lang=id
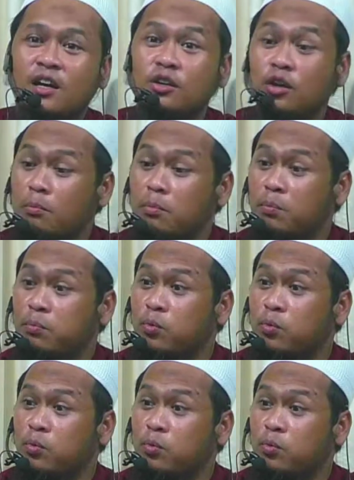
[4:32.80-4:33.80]
Yang
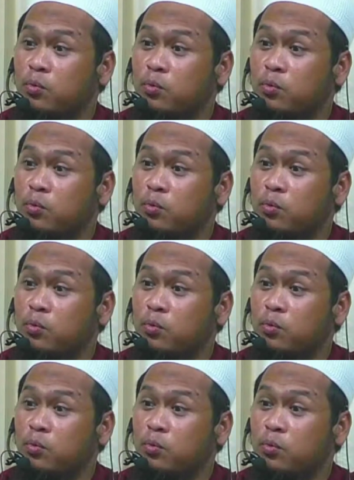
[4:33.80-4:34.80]
berbuah
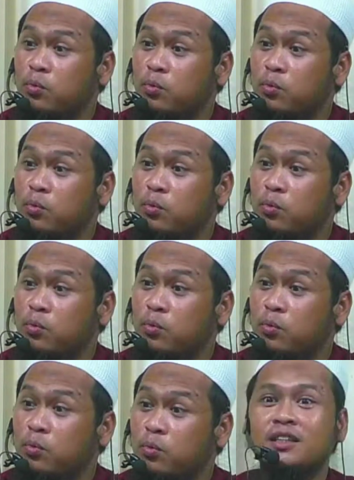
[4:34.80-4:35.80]
Meskipun di
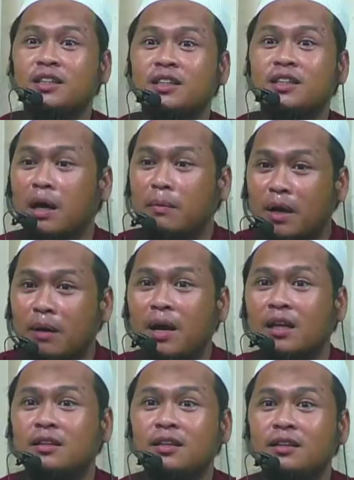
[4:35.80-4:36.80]
pinggir jalan bapak
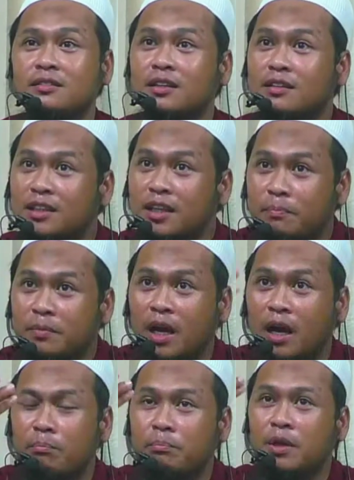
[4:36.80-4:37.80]
mati, setiap
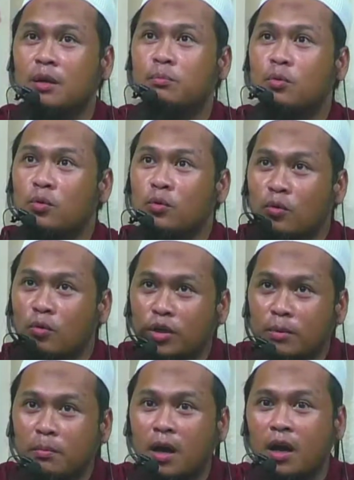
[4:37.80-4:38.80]
diambil burung,
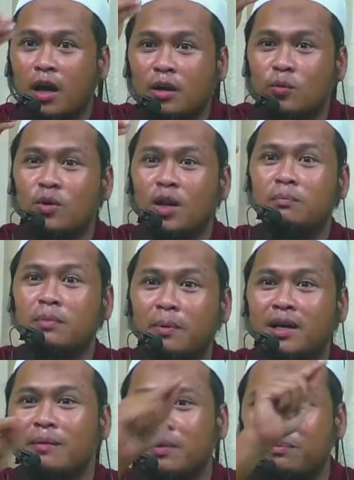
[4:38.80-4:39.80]
dimakan ulat,
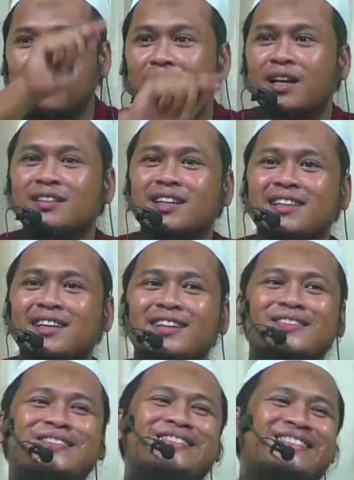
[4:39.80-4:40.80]
bapak dapat pahala jariah
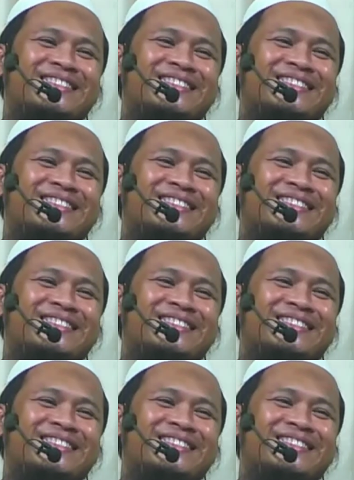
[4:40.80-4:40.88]
tuh.